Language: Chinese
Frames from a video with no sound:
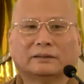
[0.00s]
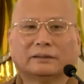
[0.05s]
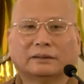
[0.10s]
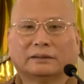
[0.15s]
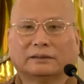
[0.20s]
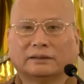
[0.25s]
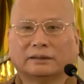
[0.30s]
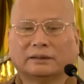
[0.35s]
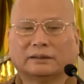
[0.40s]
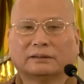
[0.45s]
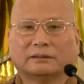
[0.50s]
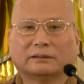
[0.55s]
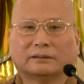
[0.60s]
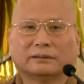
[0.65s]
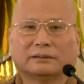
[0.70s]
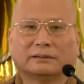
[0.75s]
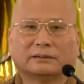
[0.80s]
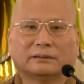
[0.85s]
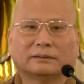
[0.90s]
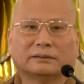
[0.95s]
啊，这
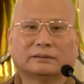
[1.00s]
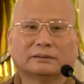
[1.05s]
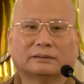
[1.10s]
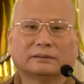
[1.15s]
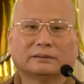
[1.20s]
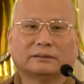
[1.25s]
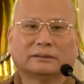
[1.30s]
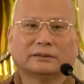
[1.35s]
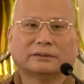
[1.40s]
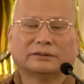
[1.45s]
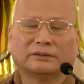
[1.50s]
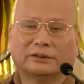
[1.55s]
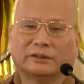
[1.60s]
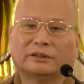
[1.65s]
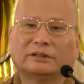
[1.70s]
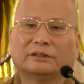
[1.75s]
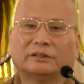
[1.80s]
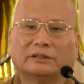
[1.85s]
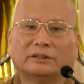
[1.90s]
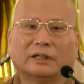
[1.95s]
个学
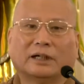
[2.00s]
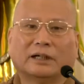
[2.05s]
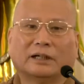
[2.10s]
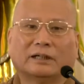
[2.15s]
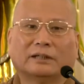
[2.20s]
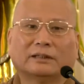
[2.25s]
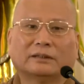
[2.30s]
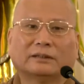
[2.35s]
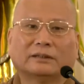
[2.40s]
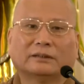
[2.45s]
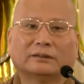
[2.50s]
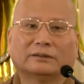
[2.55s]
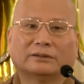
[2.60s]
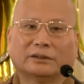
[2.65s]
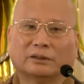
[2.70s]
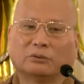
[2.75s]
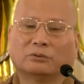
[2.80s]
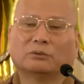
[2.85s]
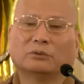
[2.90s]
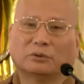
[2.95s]
习呀啊，
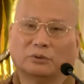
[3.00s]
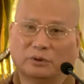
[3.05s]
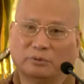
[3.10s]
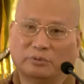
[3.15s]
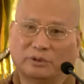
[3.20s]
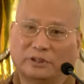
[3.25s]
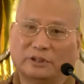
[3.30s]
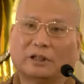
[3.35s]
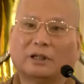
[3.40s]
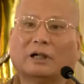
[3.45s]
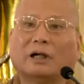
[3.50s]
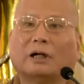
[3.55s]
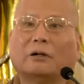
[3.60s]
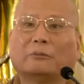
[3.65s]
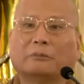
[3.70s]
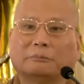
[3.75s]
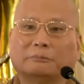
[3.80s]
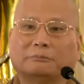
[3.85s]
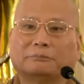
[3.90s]
效果会比较好